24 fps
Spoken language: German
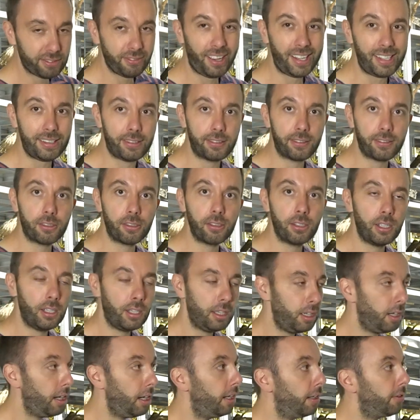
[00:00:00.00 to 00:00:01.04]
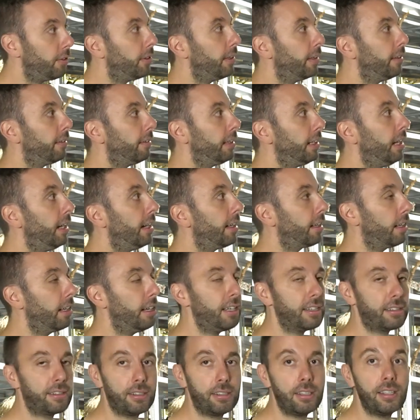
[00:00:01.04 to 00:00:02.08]
weiß. Also der Seeadler
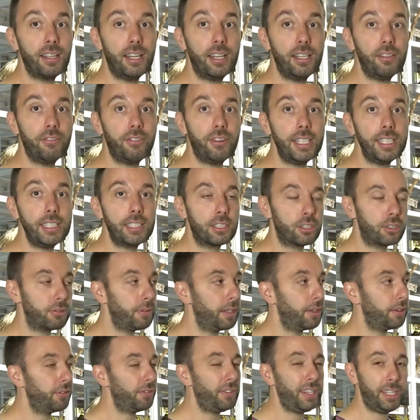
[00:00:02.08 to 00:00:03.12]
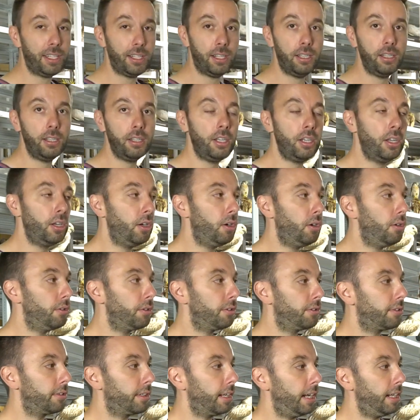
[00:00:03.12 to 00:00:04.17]
hat eine weiße Schwanzfeder
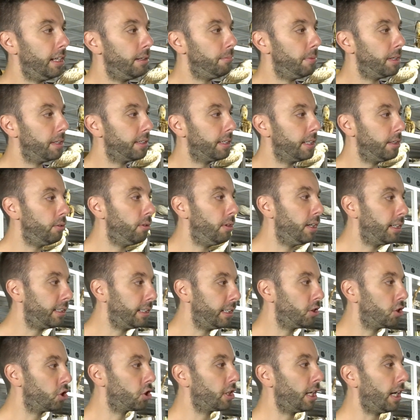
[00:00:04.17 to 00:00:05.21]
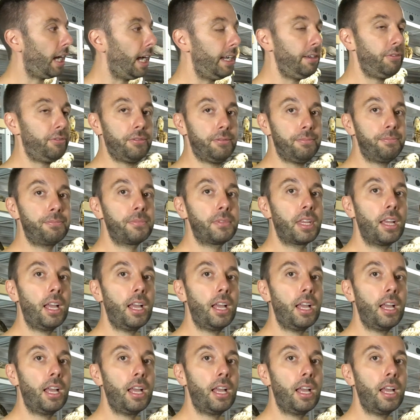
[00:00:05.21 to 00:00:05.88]
und deine Matteo hat ja Streifen.